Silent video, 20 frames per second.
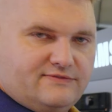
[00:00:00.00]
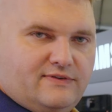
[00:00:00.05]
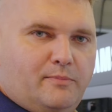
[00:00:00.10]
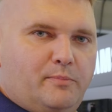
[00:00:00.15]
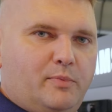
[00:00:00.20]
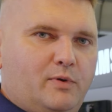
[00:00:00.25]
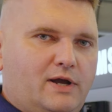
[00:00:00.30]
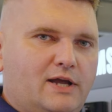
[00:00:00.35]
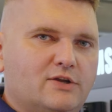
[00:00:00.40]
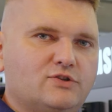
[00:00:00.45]
Wam
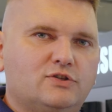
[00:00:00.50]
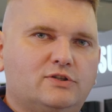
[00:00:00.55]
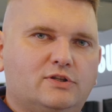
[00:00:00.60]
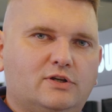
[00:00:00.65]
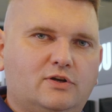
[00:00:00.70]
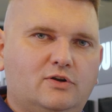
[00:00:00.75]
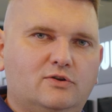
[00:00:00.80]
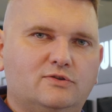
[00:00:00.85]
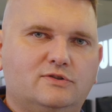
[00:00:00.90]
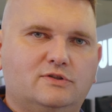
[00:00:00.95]
pokażę te
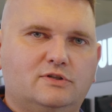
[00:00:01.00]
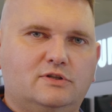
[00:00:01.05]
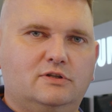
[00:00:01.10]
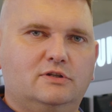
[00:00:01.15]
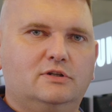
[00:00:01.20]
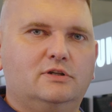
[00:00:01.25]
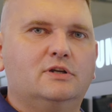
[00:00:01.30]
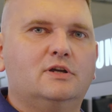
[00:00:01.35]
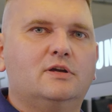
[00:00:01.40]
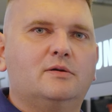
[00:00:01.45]

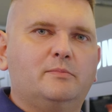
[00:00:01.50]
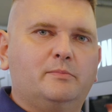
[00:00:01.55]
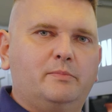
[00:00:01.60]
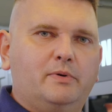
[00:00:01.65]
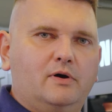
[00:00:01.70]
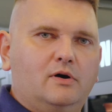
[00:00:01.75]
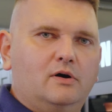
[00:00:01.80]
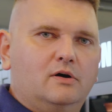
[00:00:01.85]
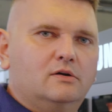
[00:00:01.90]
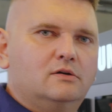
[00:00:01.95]
kostki,
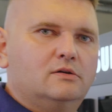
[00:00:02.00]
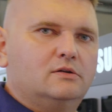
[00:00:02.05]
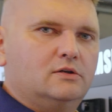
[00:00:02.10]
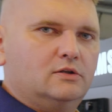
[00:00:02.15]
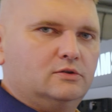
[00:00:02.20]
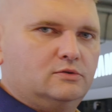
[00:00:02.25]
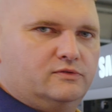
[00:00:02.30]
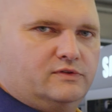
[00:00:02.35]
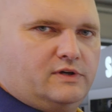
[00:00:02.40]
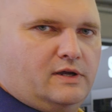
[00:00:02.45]
bo
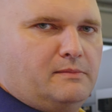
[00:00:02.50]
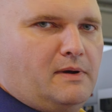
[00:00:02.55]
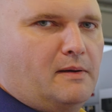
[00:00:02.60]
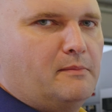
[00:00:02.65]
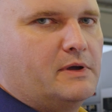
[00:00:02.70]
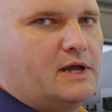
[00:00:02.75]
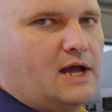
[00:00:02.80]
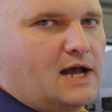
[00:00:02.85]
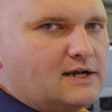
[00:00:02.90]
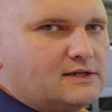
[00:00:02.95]
lodówkę
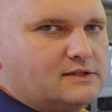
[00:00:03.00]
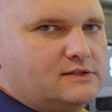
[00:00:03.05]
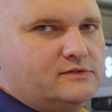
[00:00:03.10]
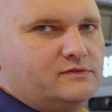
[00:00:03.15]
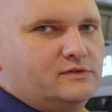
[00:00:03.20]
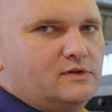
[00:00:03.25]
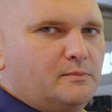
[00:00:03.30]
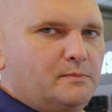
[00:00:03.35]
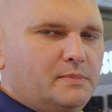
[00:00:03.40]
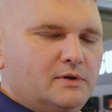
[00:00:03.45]
mamy
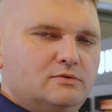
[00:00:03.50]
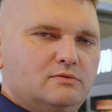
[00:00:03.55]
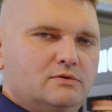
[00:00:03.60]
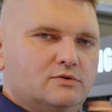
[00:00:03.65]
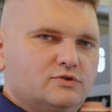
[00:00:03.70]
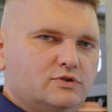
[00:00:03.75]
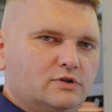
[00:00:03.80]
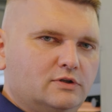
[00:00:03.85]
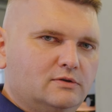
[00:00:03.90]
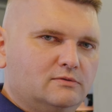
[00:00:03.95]
aktywną,
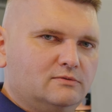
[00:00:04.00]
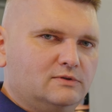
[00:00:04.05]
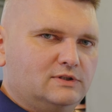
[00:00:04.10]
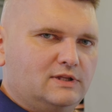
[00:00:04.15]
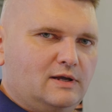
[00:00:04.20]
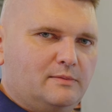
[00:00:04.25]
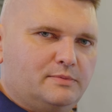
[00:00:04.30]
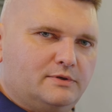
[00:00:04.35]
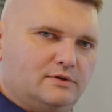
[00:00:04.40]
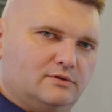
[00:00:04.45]
podłączoną i
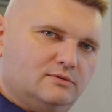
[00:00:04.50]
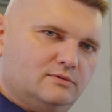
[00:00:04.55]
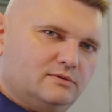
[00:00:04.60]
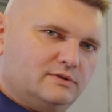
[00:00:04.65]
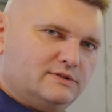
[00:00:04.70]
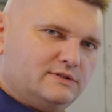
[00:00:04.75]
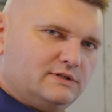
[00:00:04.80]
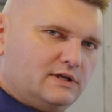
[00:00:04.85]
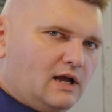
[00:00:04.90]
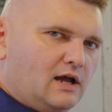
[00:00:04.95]
ta
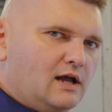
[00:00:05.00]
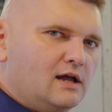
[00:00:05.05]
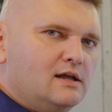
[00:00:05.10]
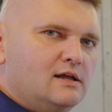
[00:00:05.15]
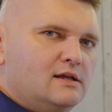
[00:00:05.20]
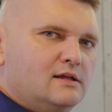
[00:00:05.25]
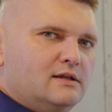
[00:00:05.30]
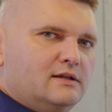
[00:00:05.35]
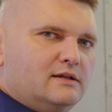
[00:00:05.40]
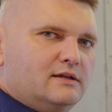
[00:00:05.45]
produkcja
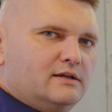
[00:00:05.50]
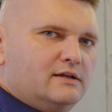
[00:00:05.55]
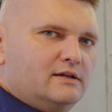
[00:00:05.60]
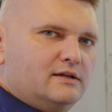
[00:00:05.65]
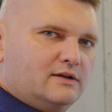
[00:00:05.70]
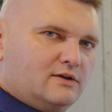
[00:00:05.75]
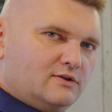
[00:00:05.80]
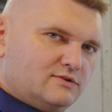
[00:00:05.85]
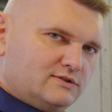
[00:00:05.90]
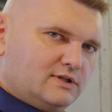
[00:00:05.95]

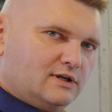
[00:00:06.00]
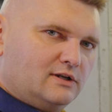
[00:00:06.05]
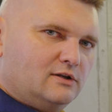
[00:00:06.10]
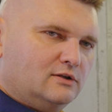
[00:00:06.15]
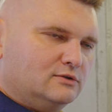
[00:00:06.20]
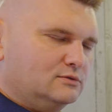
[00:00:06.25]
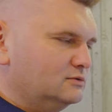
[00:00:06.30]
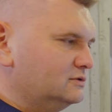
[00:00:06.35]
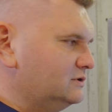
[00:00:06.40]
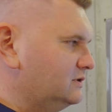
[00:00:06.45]
E, kostek
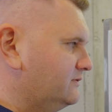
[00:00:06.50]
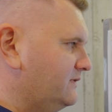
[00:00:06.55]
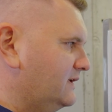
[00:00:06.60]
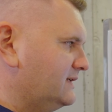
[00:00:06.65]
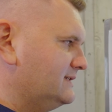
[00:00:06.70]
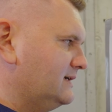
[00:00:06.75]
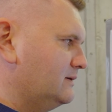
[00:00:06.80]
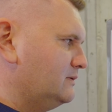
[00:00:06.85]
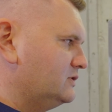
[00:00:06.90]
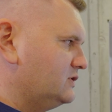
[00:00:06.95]
lodu trwa
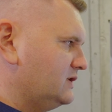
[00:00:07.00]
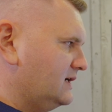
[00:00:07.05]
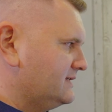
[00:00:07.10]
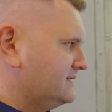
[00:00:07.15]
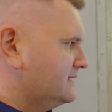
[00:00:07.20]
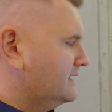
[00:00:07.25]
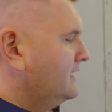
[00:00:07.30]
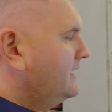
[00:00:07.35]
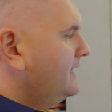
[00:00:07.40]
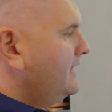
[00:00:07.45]
cały
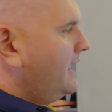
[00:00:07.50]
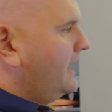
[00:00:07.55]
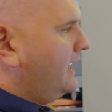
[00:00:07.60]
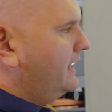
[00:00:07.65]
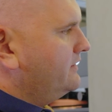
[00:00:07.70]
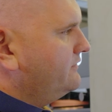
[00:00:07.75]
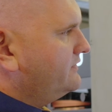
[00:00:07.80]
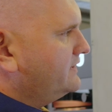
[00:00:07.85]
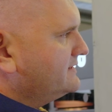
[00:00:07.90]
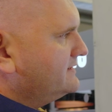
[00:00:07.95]
czas.
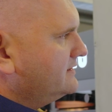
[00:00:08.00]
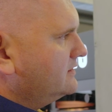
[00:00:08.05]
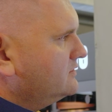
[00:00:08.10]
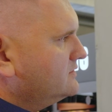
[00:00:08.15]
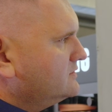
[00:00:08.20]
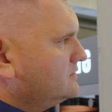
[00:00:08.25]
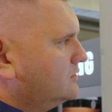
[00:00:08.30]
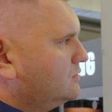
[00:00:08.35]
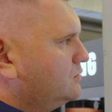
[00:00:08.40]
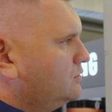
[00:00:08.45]
Ale
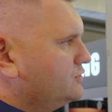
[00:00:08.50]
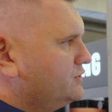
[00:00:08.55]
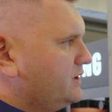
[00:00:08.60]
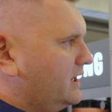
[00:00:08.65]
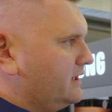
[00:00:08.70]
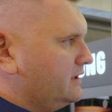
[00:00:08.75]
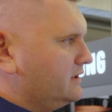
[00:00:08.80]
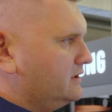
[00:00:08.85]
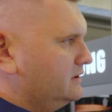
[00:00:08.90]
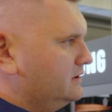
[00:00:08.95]
wracając do
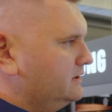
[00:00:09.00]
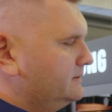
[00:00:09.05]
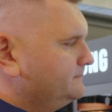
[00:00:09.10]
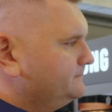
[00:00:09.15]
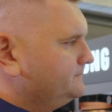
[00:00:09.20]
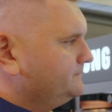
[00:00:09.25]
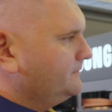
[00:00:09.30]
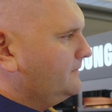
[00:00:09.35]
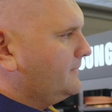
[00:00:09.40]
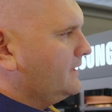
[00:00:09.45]
chłodziarki,
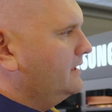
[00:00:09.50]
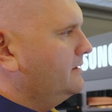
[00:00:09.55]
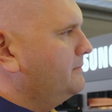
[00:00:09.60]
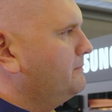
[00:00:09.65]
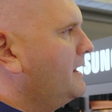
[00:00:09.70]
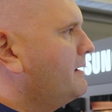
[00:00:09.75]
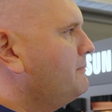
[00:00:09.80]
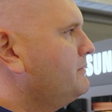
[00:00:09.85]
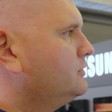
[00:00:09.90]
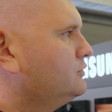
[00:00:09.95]
e,
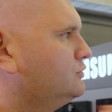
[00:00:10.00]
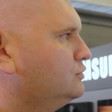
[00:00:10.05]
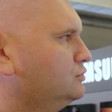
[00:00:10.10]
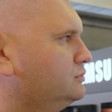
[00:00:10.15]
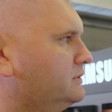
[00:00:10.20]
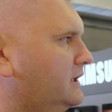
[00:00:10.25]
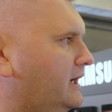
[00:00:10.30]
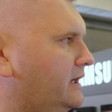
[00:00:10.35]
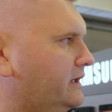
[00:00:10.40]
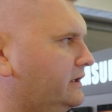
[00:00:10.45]
mamy
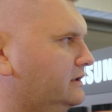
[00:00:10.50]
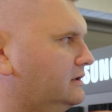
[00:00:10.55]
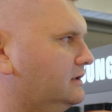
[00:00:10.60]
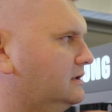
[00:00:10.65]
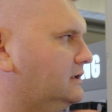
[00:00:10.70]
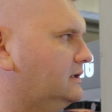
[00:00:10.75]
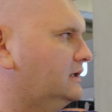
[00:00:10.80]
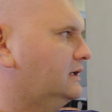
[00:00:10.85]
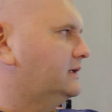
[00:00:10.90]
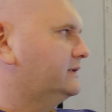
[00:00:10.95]
tutaj
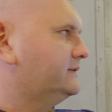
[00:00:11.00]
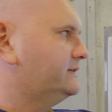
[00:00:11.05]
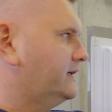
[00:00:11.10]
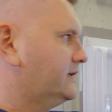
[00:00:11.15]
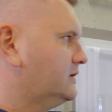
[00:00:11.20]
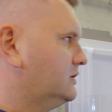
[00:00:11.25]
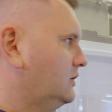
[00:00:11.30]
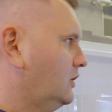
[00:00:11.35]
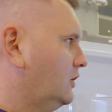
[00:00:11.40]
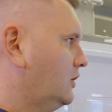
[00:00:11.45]
e,
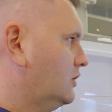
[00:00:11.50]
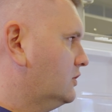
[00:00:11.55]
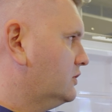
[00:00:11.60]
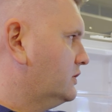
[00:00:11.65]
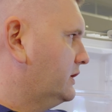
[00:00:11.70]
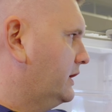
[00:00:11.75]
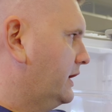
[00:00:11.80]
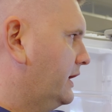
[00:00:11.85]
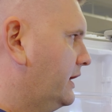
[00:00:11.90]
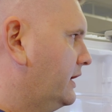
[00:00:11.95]

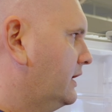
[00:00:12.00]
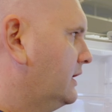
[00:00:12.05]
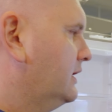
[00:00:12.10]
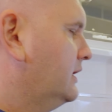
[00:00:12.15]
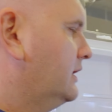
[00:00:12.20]
technologię